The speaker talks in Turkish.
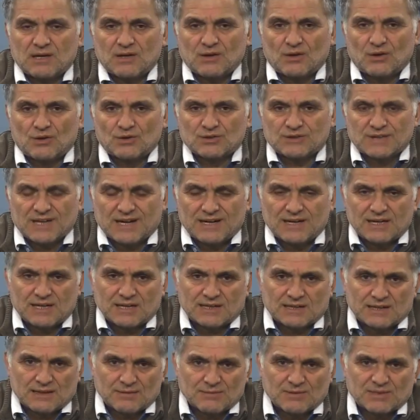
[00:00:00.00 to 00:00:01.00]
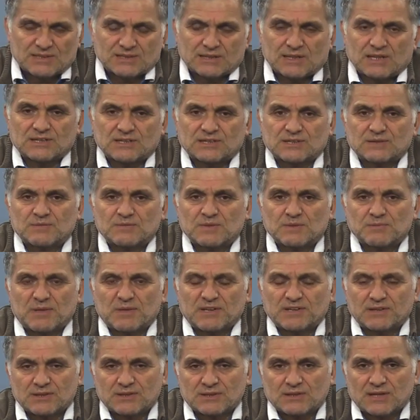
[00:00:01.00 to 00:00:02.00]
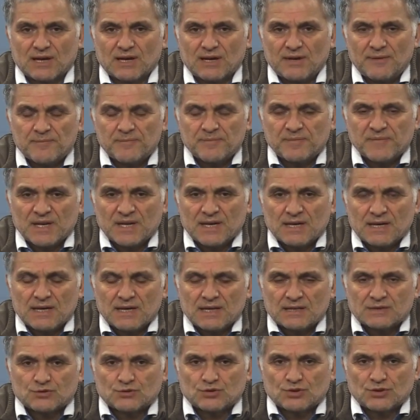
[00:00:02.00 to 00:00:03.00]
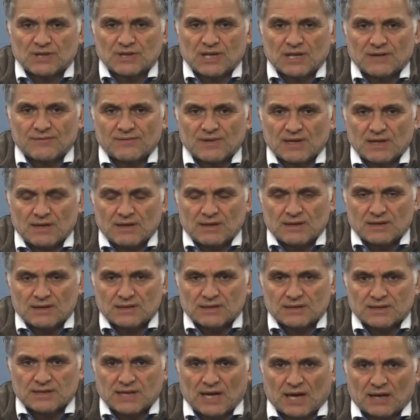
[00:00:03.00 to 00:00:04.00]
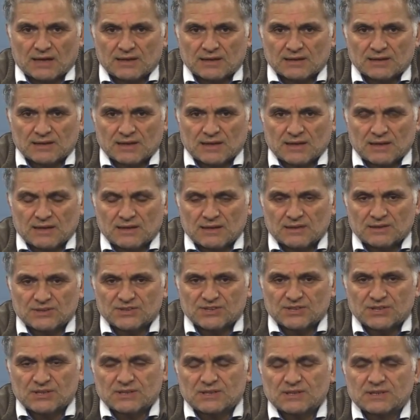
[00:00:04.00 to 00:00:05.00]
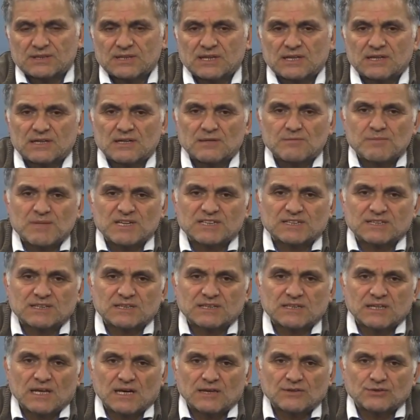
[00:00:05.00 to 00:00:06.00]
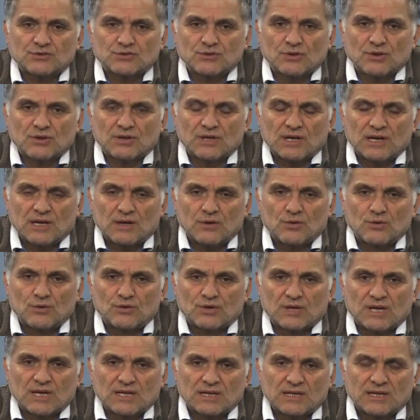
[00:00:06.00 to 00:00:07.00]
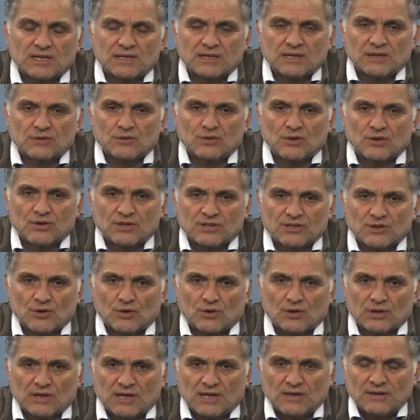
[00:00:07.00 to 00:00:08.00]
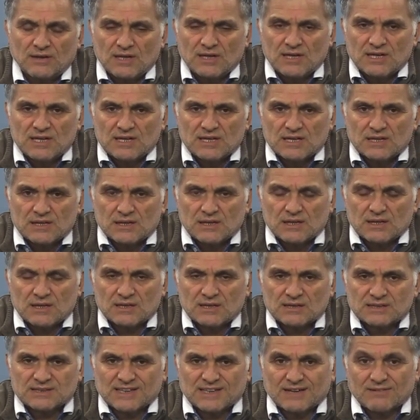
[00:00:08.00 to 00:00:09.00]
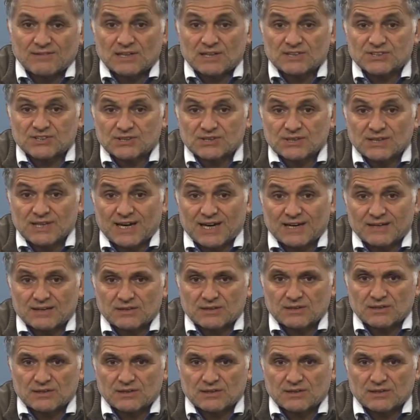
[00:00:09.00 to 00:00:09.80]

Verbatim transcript: Özellikle mesela şimdi Batı'da Suriye ve Irak'ta IŞİD'in yenilmesinden sonra ülkelerine dönecek olan e, savaşçılar,